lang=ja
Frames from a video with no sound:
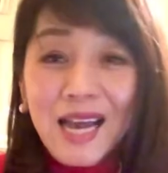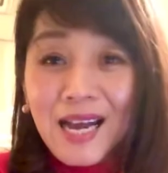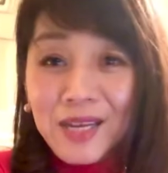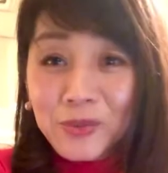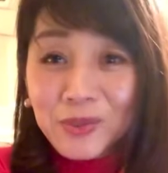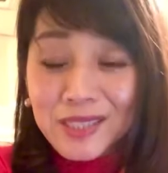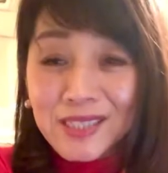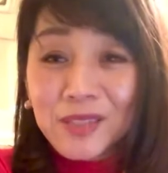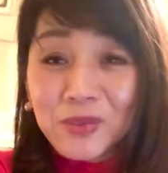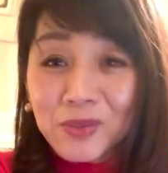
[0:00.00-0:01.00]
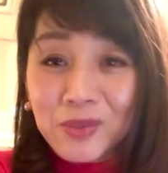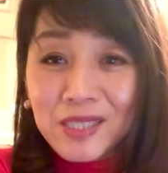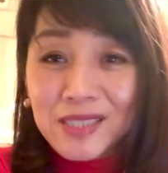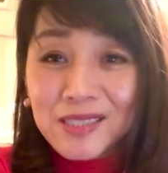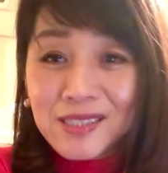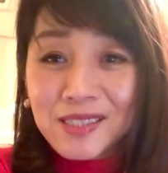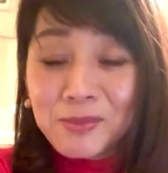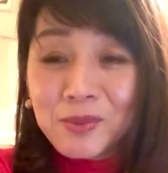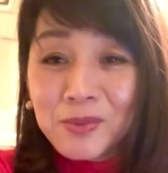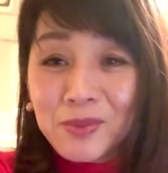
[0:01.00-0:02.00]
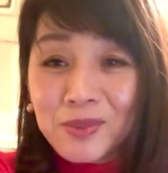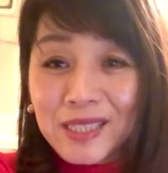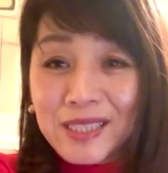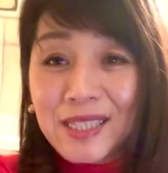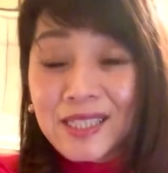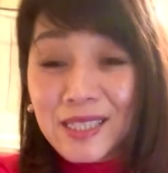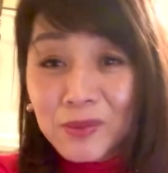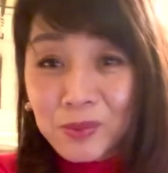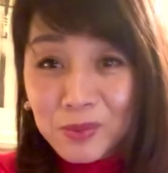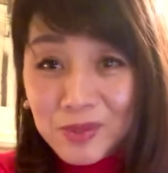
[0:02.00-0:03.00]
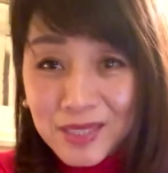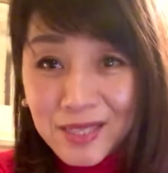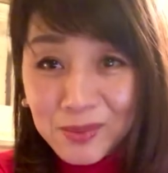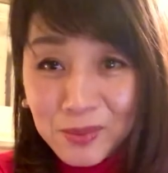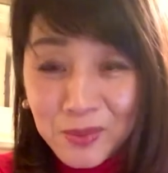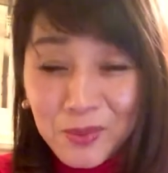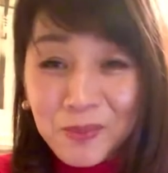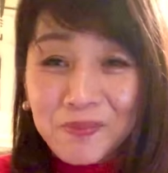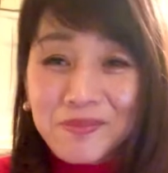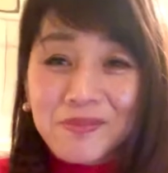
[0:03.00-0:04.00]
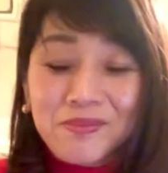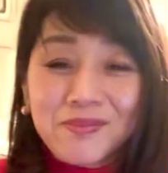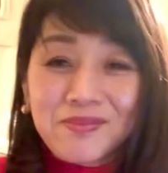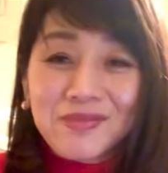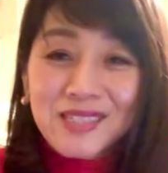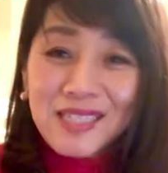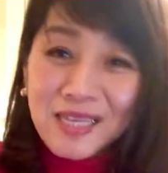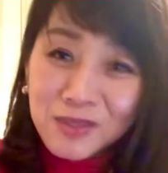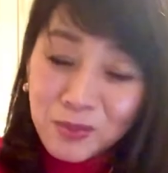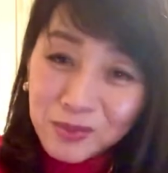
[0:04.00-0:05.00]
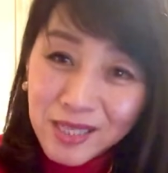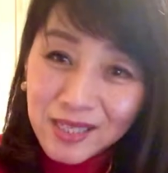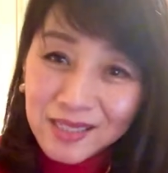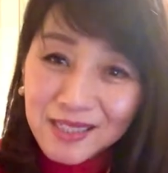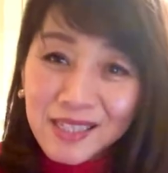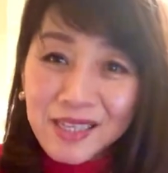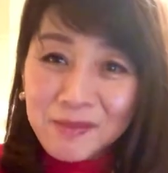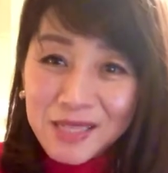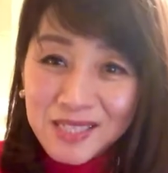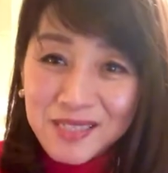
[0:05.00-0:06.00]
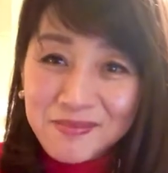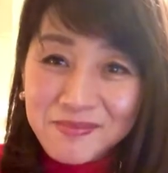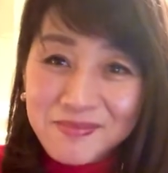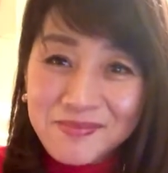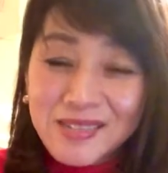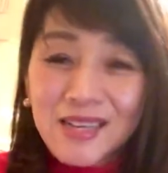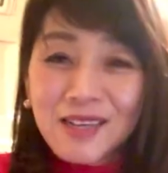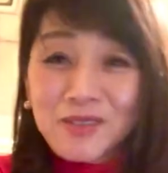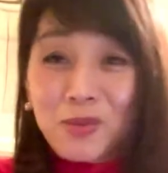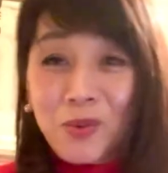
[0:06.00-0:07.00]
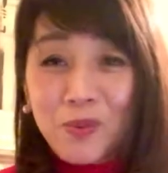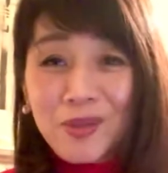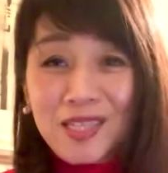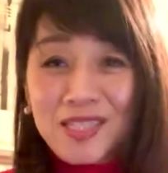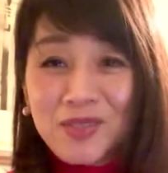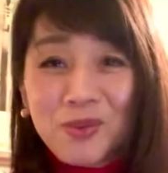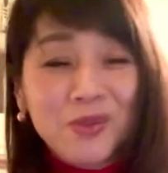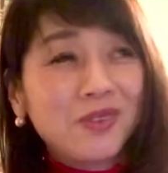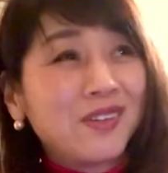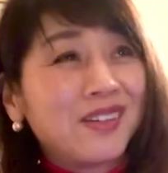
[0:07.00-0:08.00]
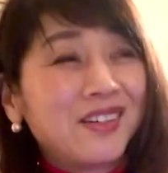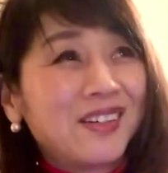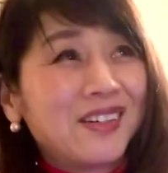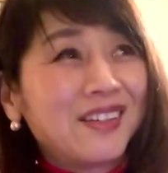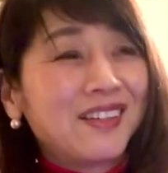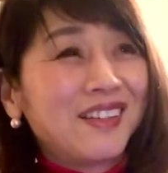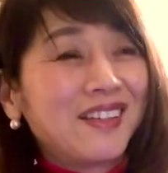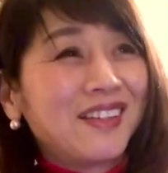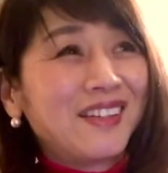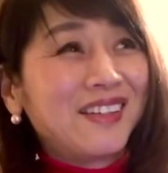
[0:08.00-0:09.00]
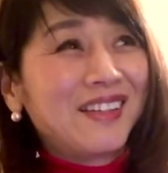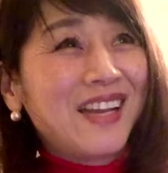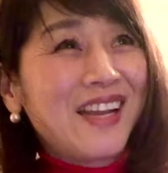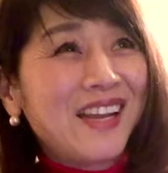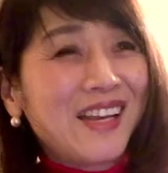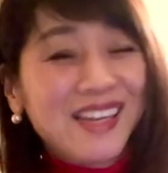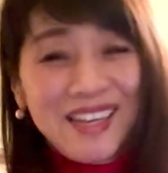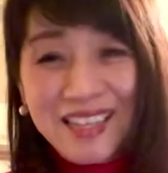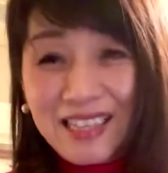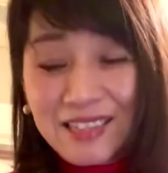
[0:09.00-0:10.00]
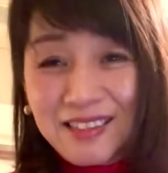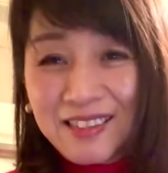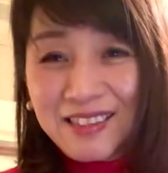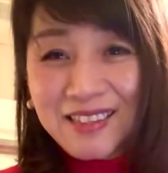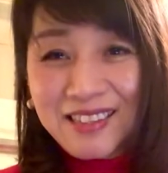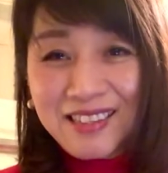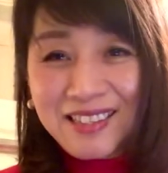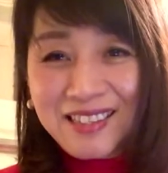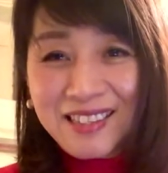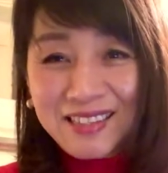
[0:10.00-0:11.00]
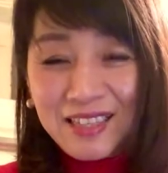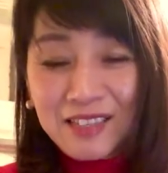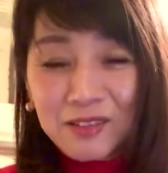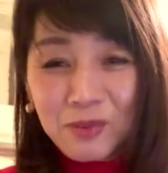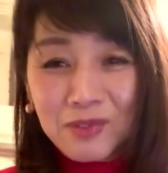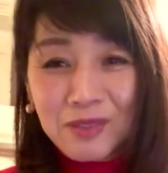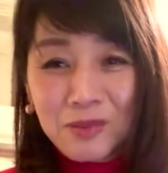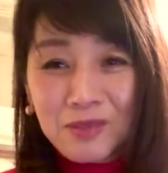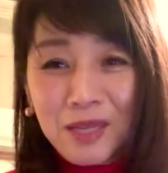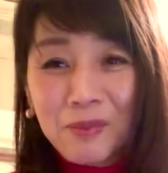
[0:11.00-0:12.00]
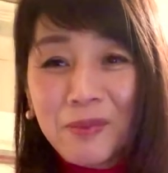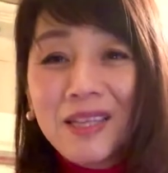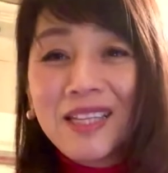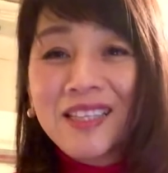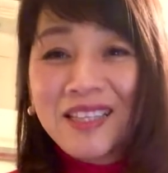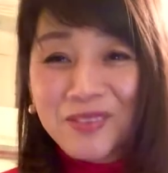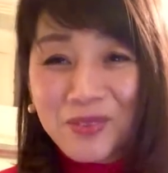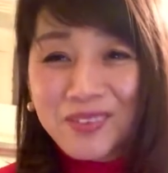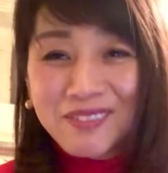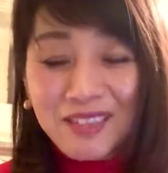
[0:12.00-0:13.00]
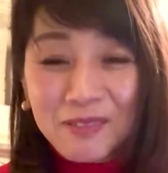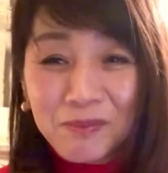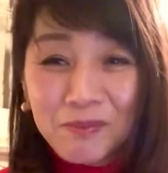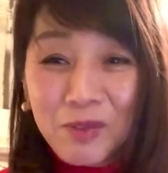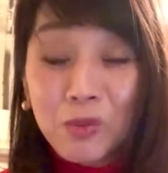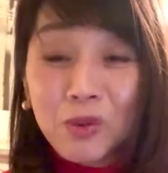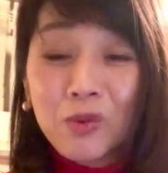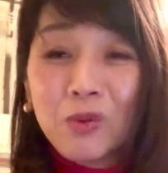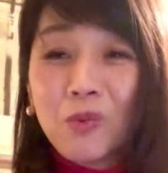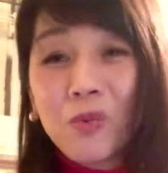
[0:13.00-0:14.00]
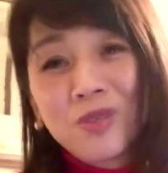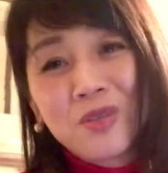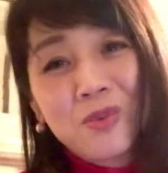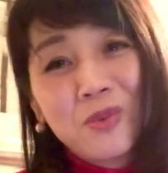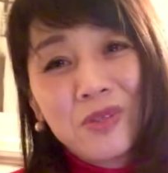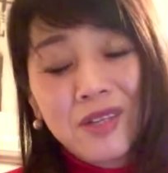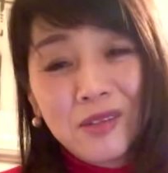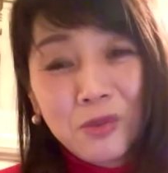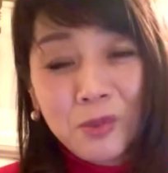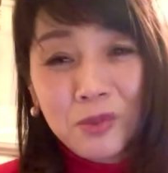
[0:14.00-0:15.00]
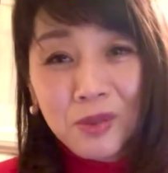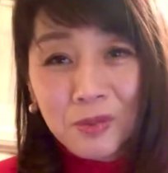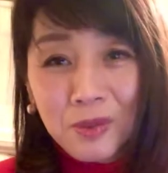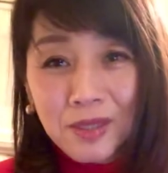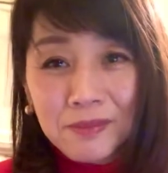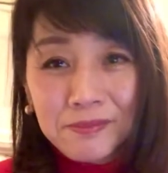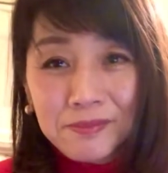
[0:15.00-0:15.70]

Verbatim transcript: あのたくさんの人に自分のやっていきたいことを伝えると最速で叶いますそう私の例がねとあのだいぶ前なんだけどこれはでもなんかおおすごいなと思ったのは